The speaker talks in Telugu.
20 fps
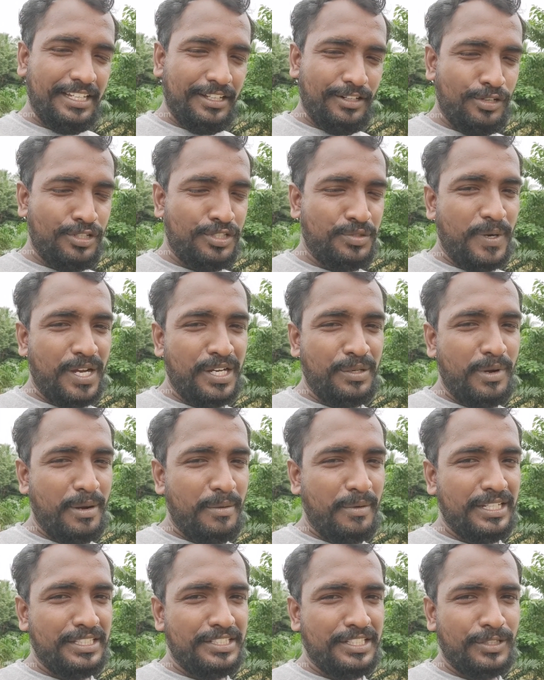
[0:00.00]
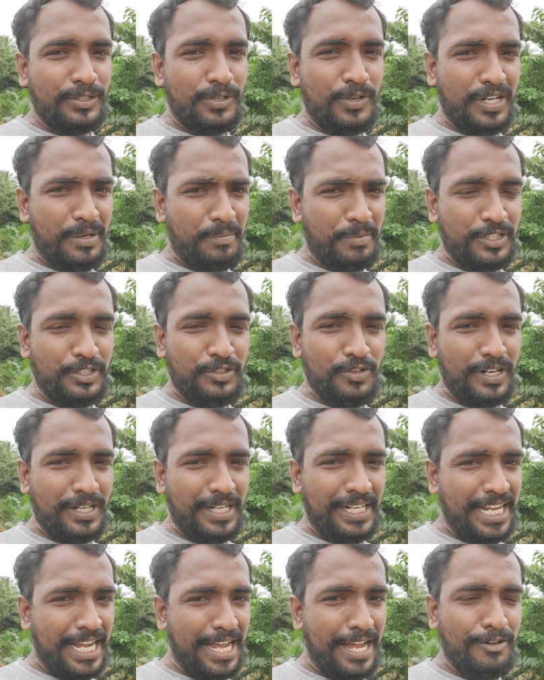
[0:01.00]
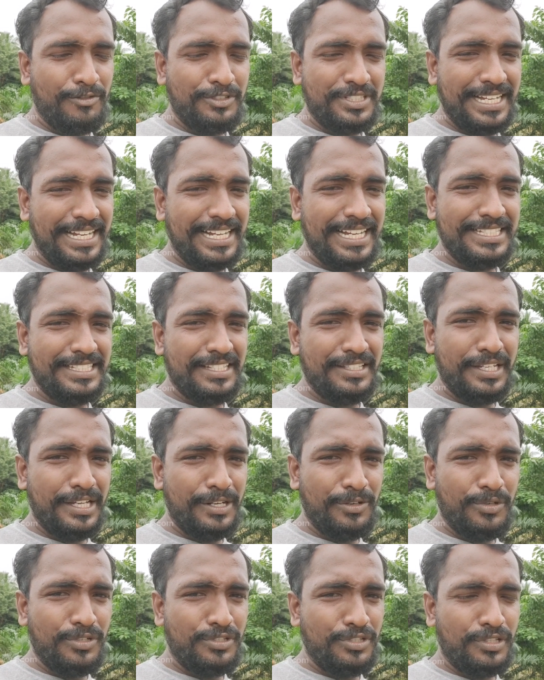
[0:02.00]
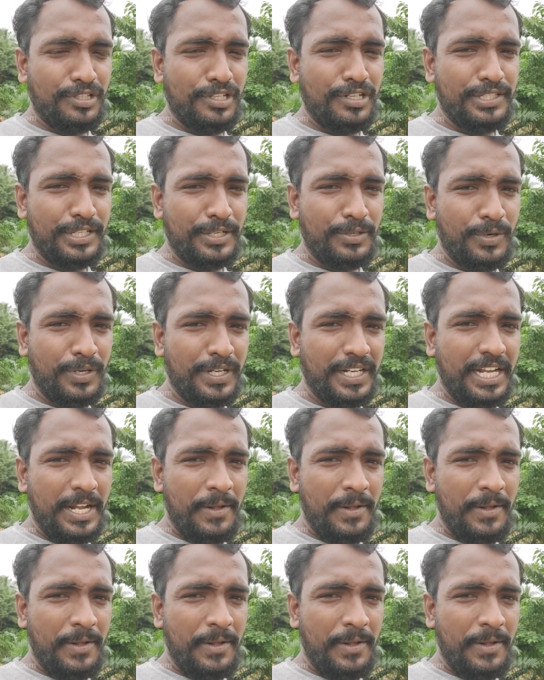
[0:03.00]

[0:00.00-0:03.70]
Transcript: ఈరోజు స్మార్ట్ మొబైల్ చేతిలో ఉన్న ఉన్న ప్రతి ఒక్కడికి ఆ విశాఖ గర్జన్ దేని గురించో తెలుసు అనుకోండి